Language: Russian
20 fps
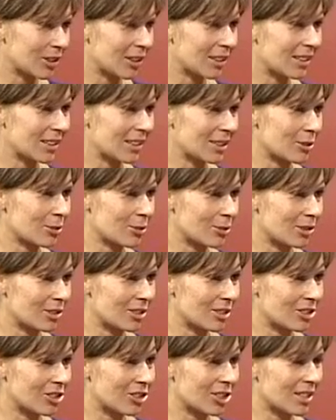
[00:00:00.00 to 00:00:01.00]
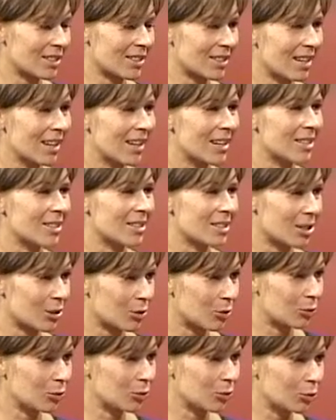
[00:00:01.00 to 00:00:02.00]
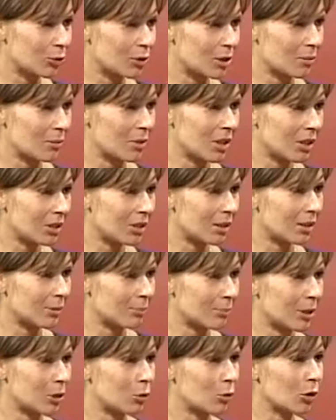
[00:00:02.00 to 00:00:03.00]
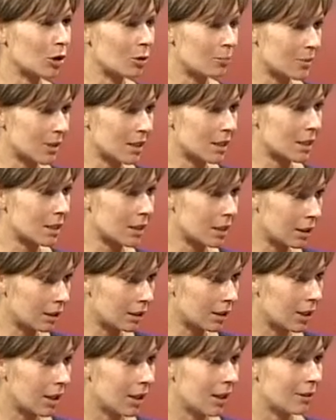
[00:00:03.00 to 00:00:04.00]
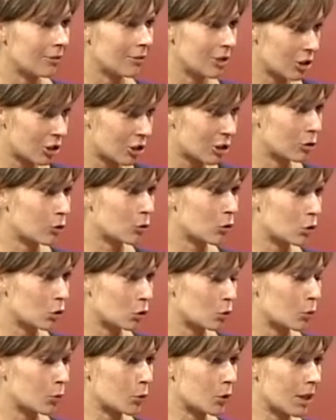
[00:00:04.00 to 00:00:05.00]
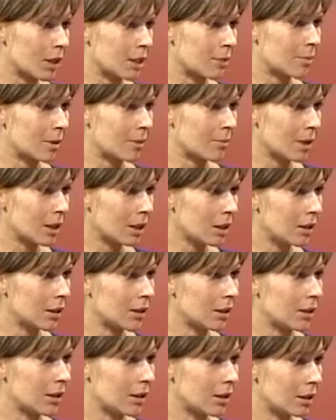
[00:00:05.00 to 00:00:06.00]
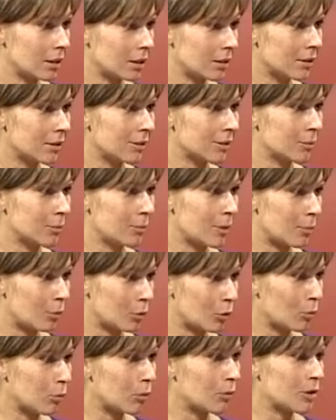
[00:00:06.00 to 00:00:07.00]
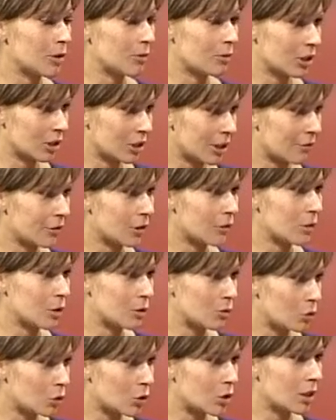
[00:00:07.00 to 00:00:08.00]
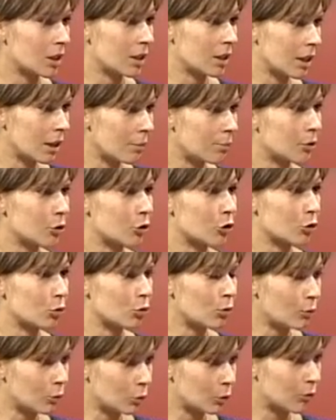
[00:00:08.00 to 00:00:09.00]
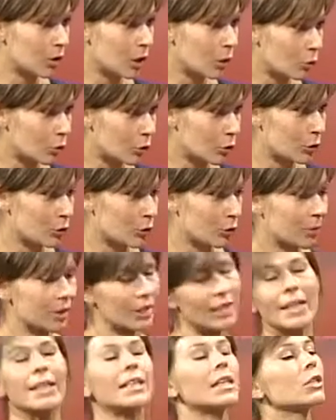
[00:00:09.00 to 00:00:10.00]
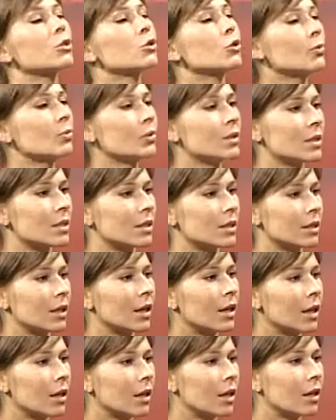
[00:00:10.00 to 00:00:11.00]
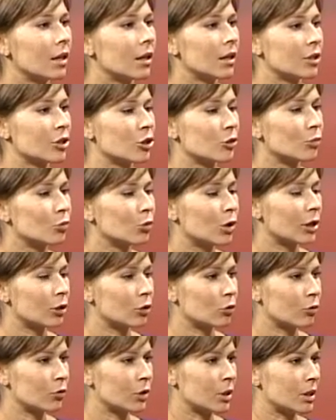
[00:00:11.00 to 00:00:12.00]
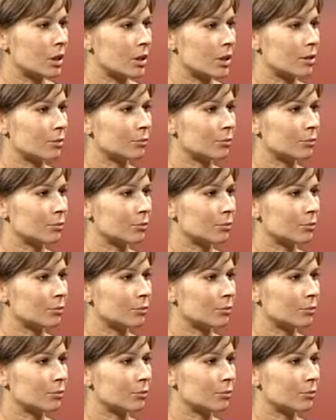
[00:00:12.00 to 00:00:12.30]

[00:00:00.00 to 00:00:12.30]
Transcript: как раз у нас сейчас стартуют, знаменитые потоки персиид. Вы решили тоже не упускать моменты и попробовать сфотографировать звездное небо, что вот в такой съемке, какие особенности к чему готовитесь?